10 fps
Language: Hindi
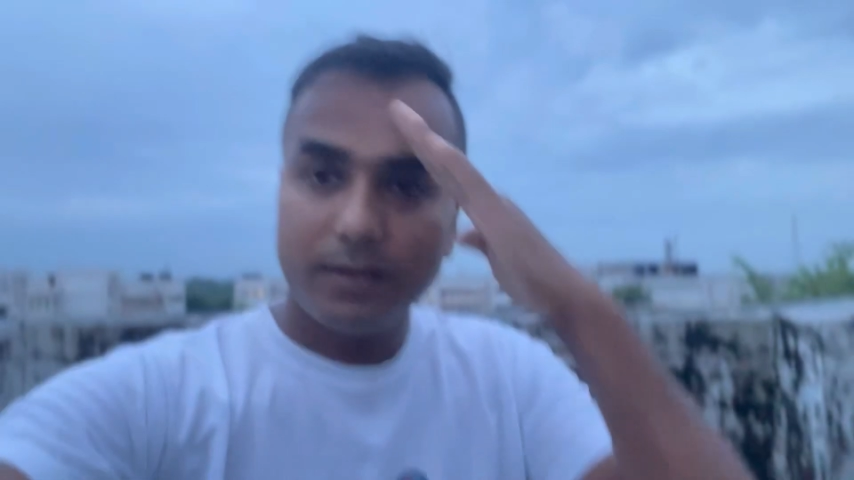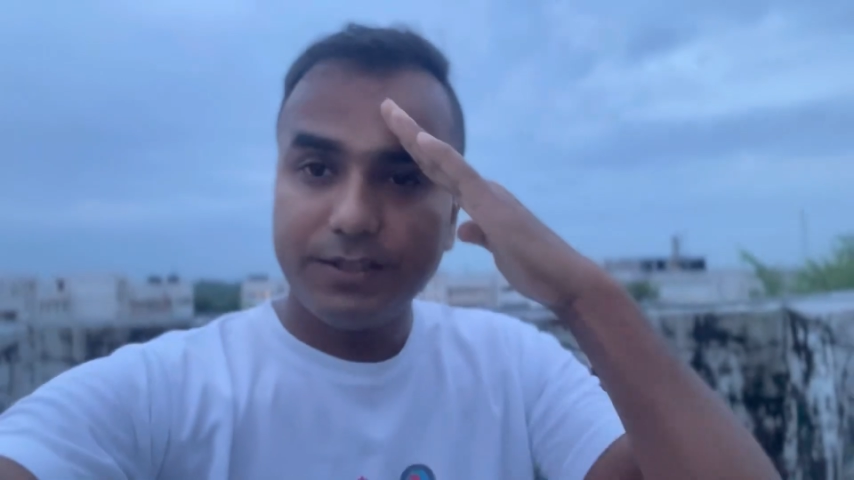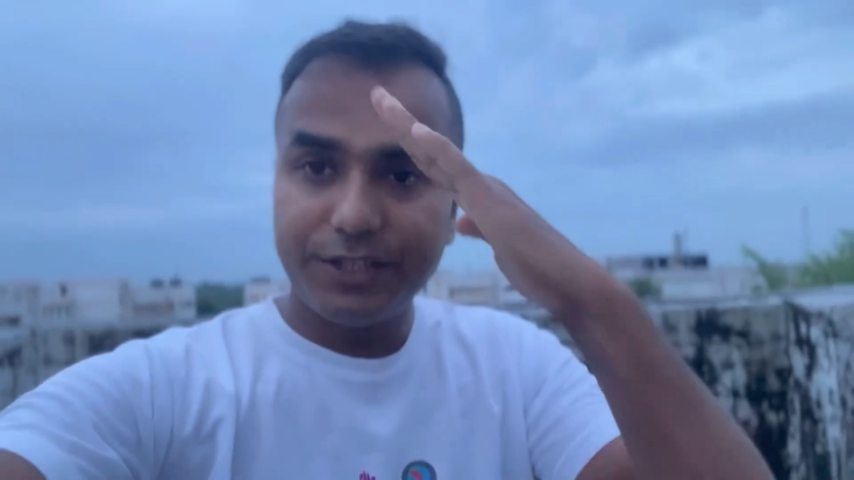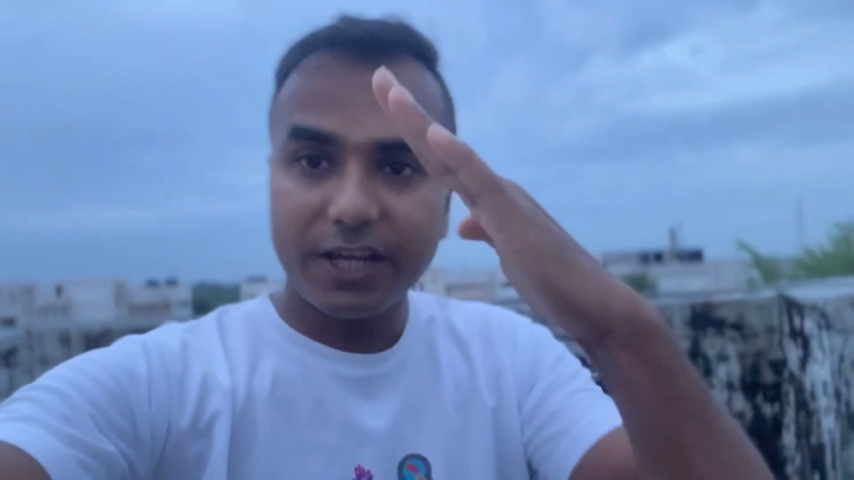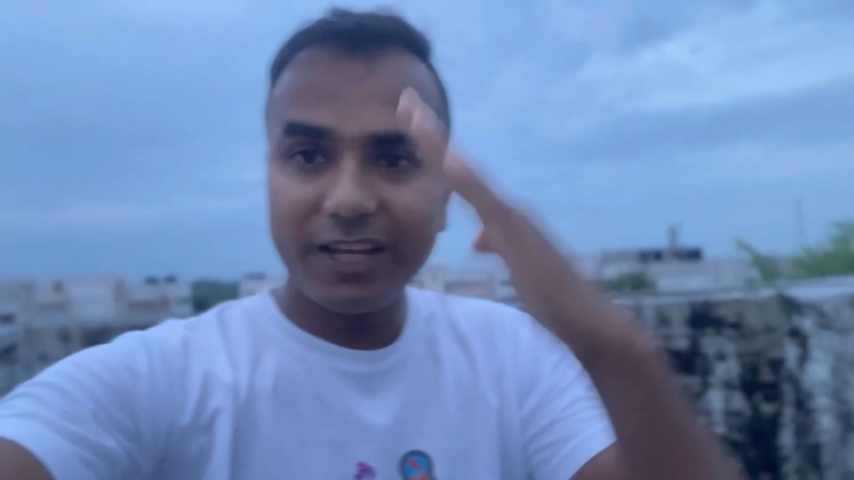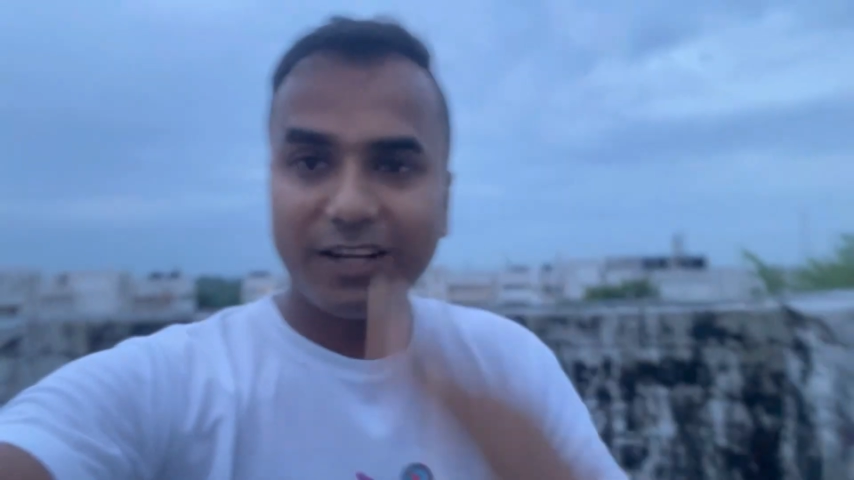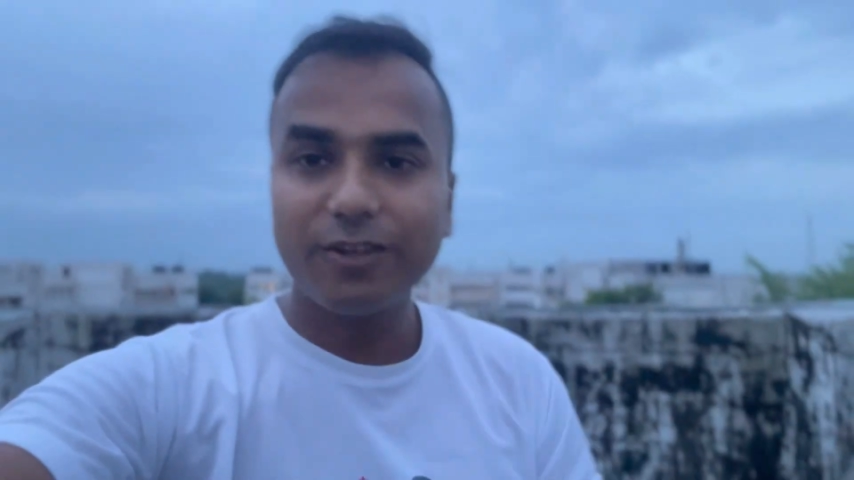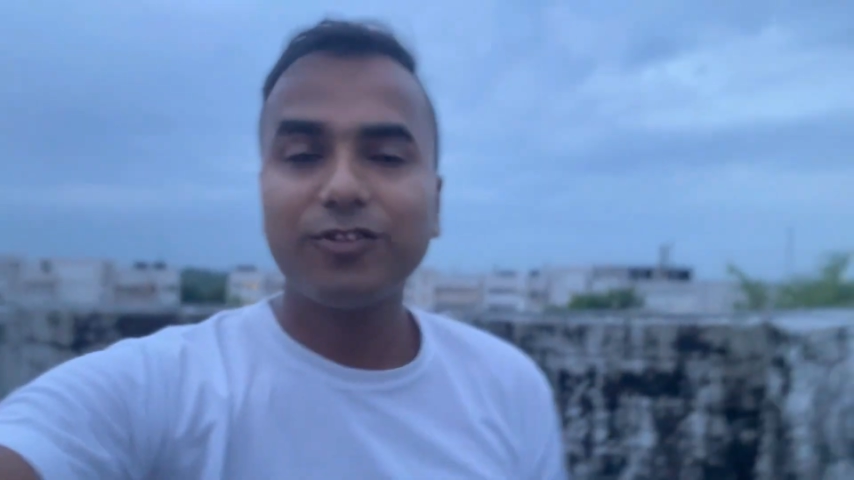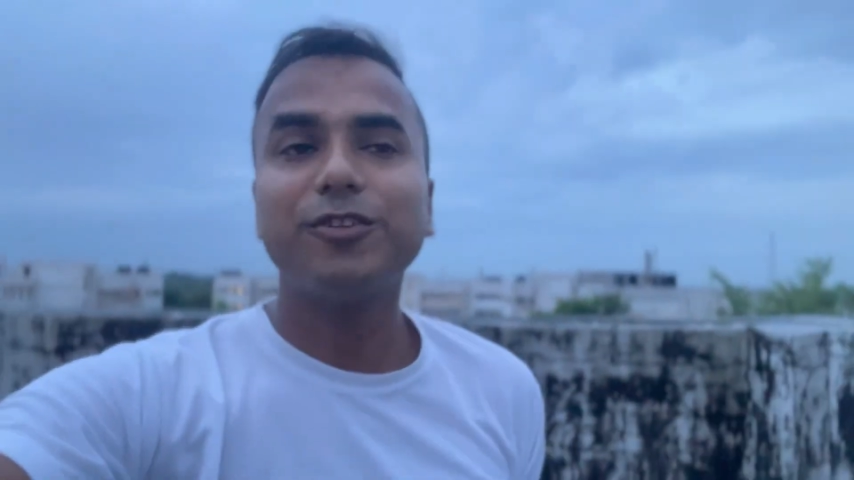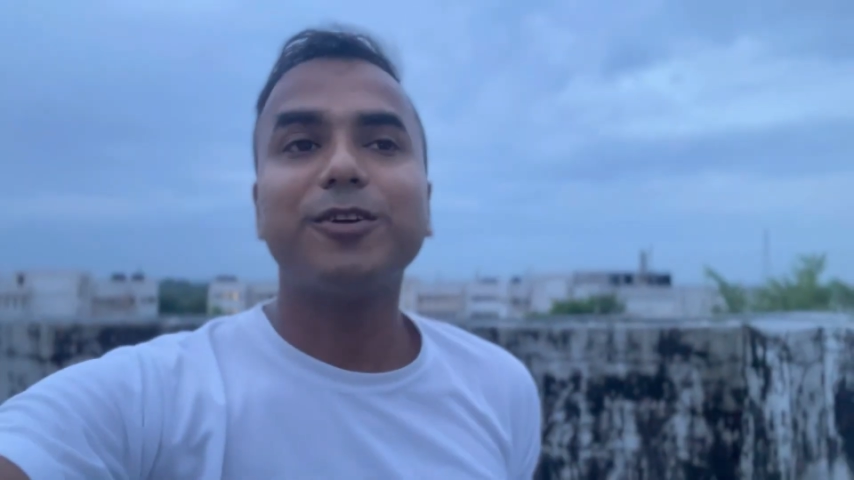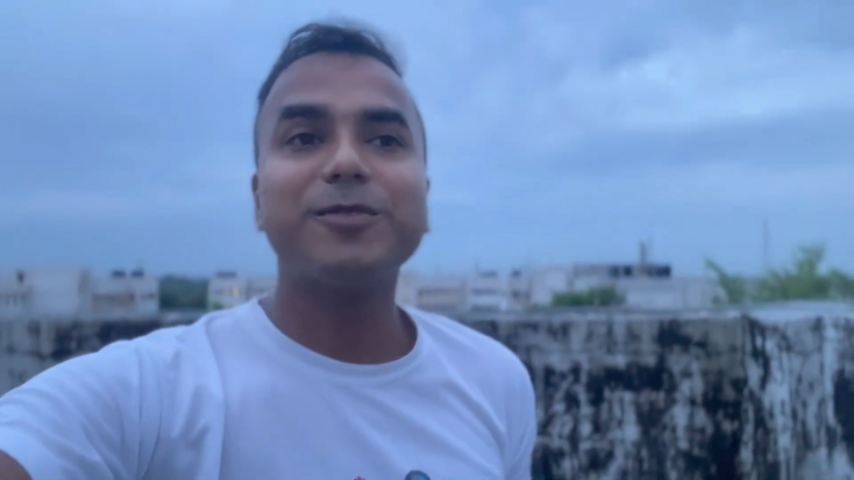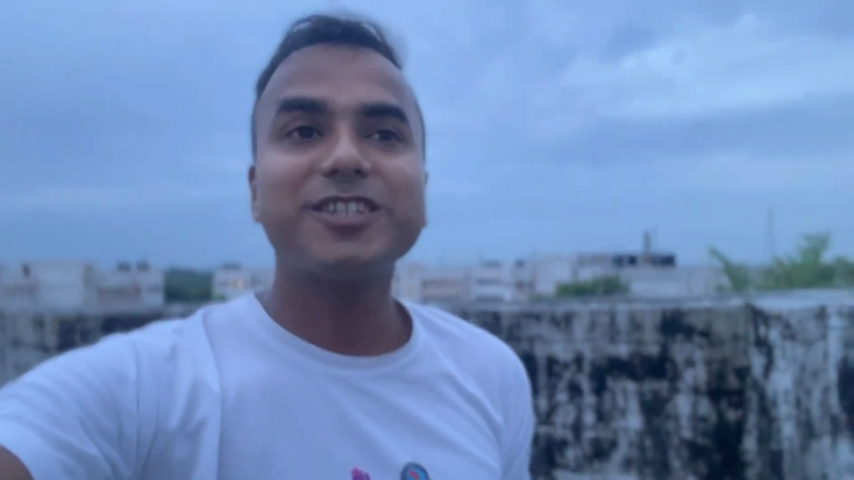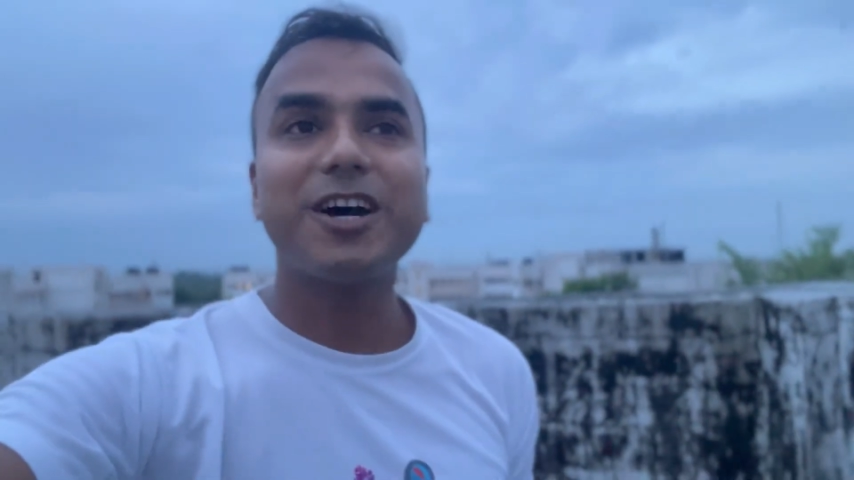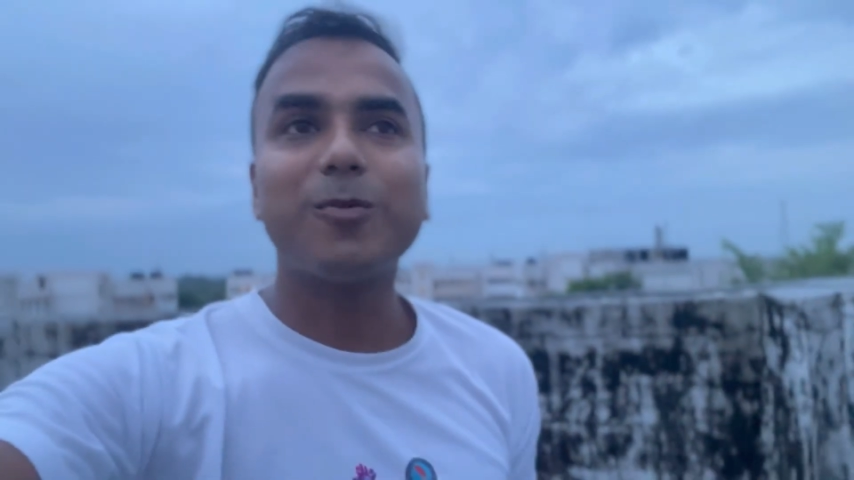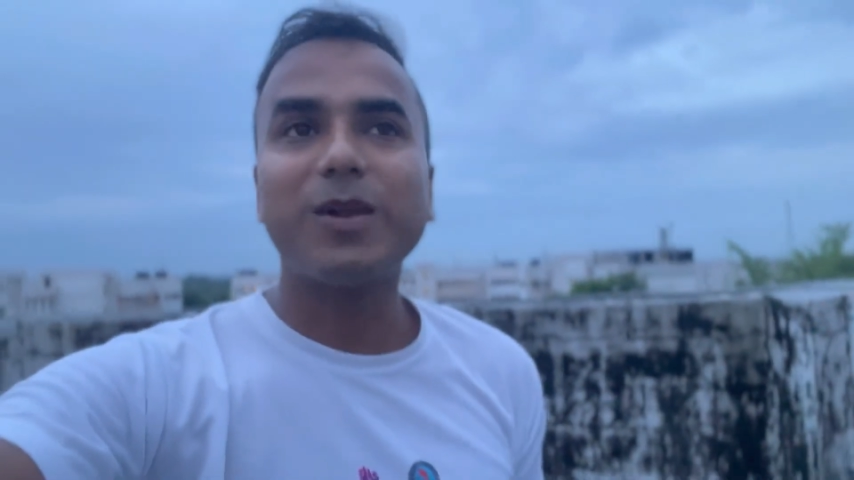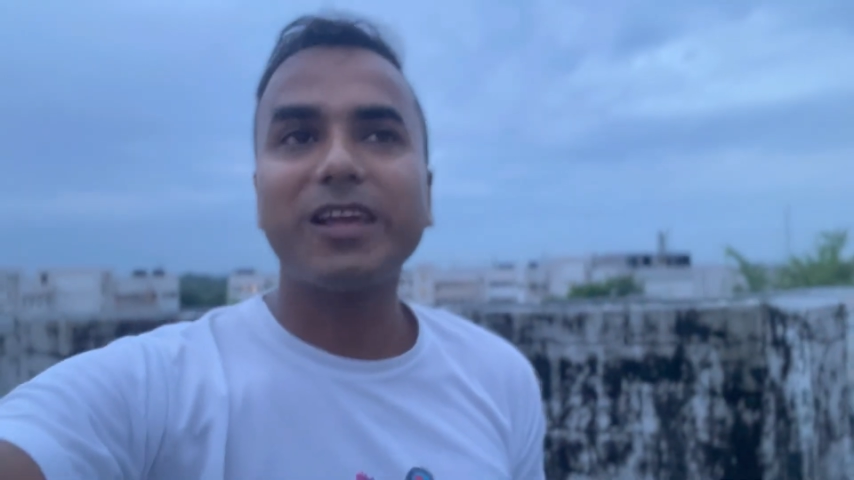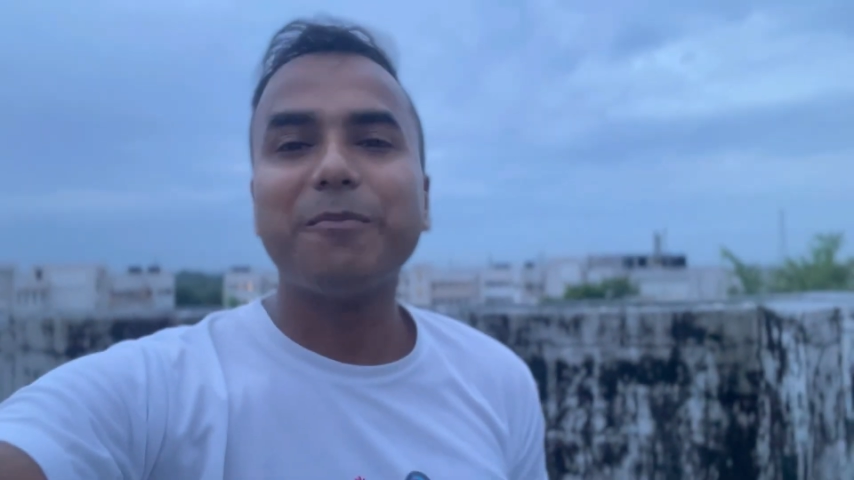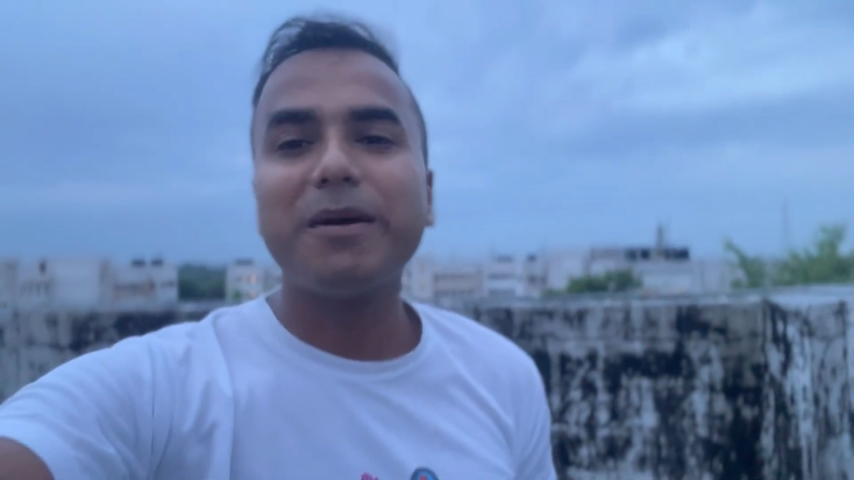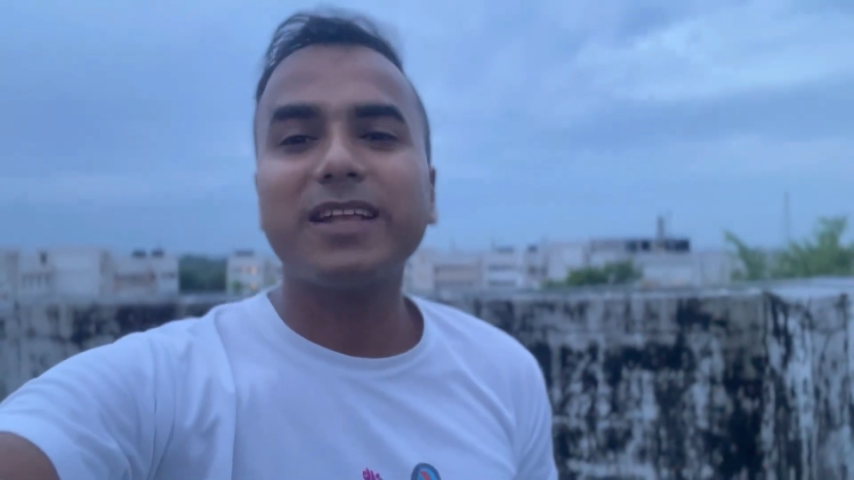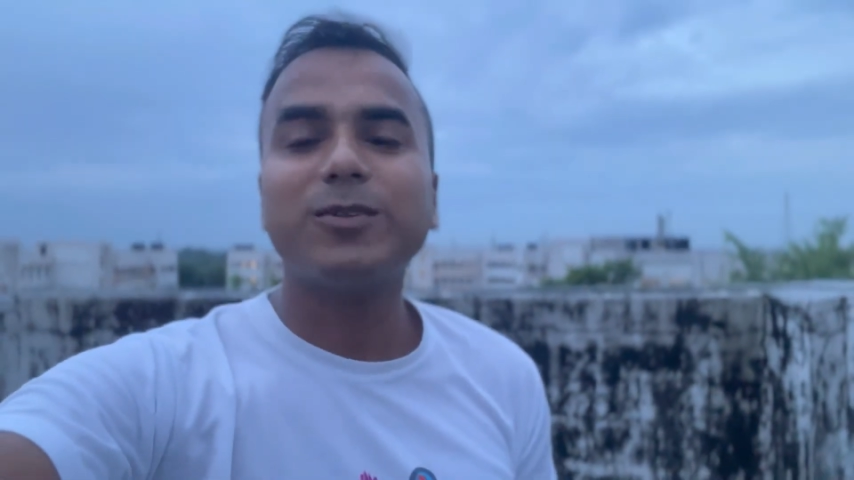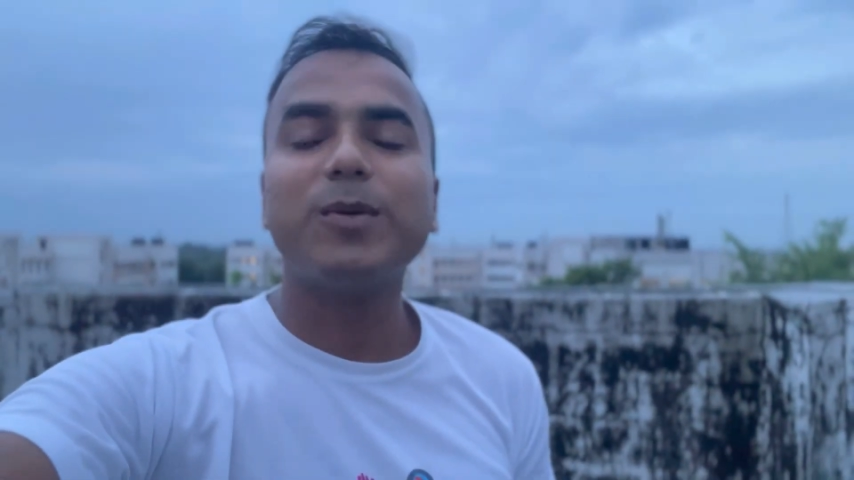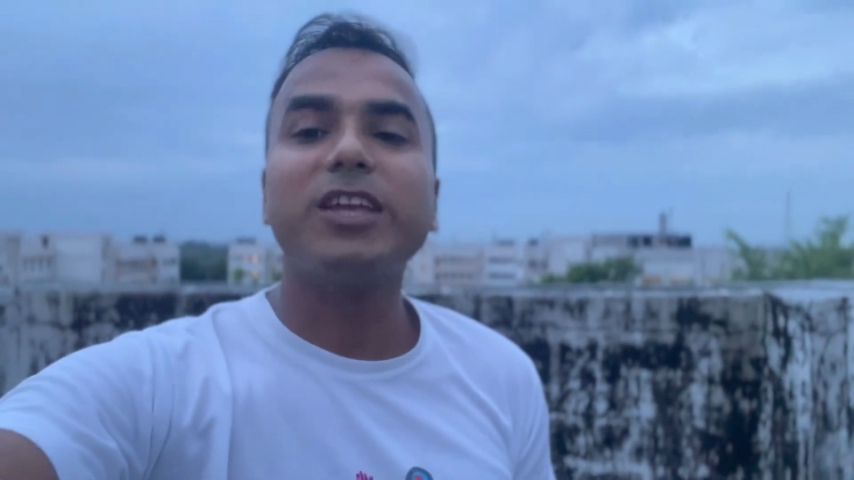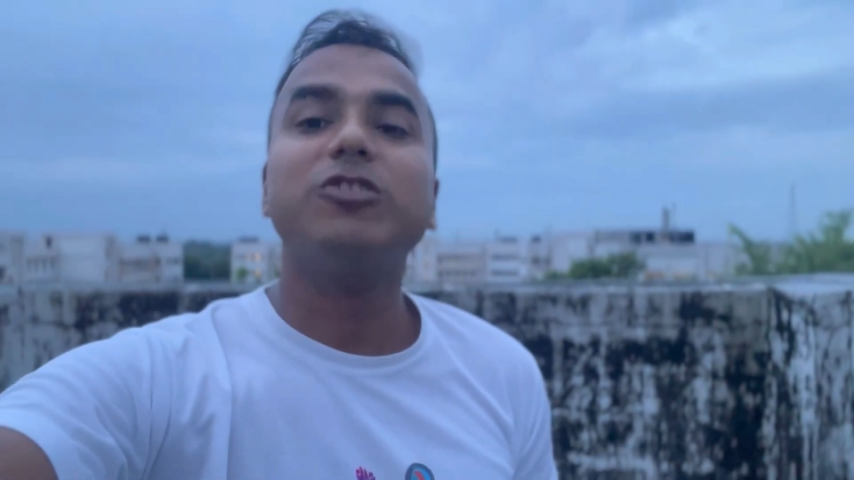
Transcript: जय हिंद दोस्तों नमस्कार वेलकम बैक टू माय